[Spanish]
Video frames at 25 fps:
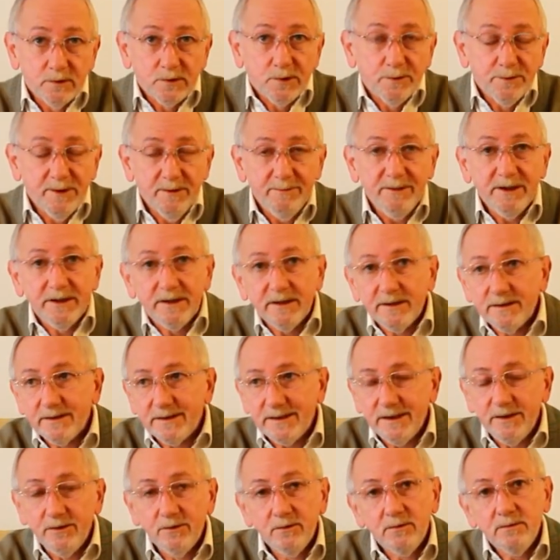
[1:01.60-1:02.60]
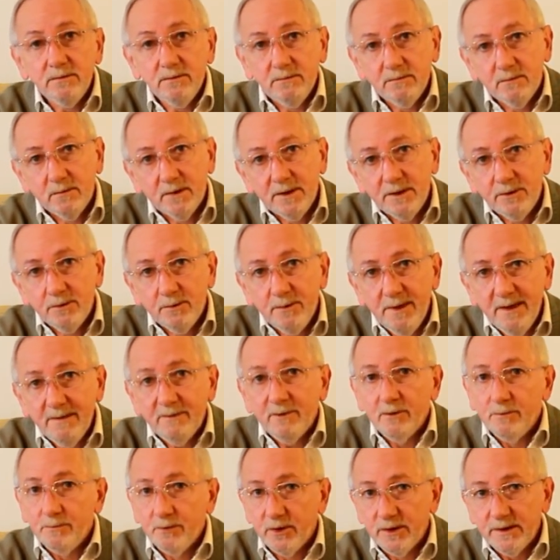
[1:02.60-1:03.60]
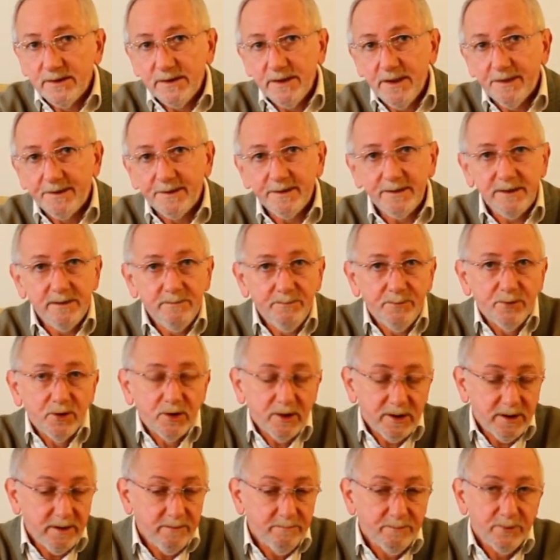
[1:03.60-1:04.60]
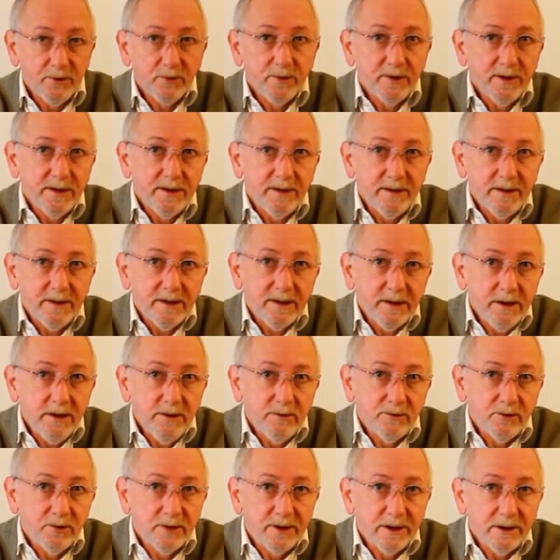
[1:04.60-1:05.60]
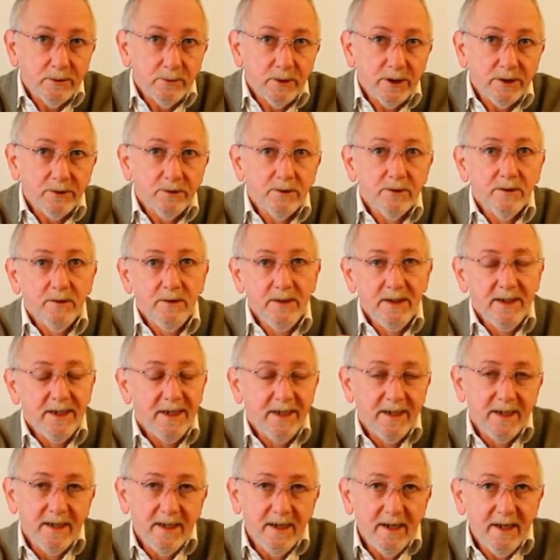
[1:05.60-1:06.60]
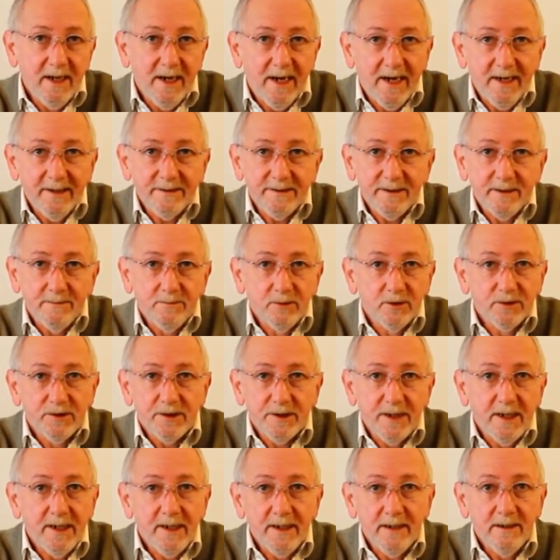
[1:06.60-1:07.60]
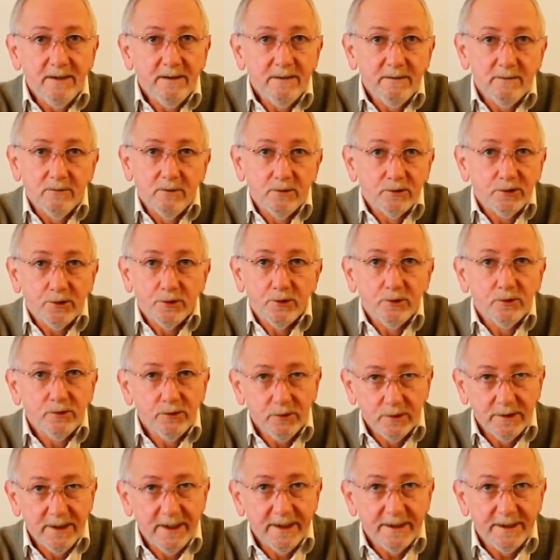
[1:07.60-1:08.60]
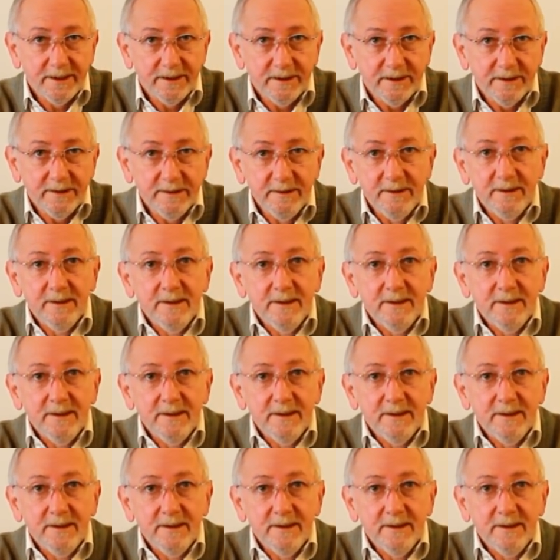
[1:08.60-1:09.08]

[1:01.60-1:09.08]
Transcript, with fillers: obviamente, sino cuando vas, como decía recién, por ejemplo, desde Quito en Ecuador hasta Montreal o Toronto en Canadá.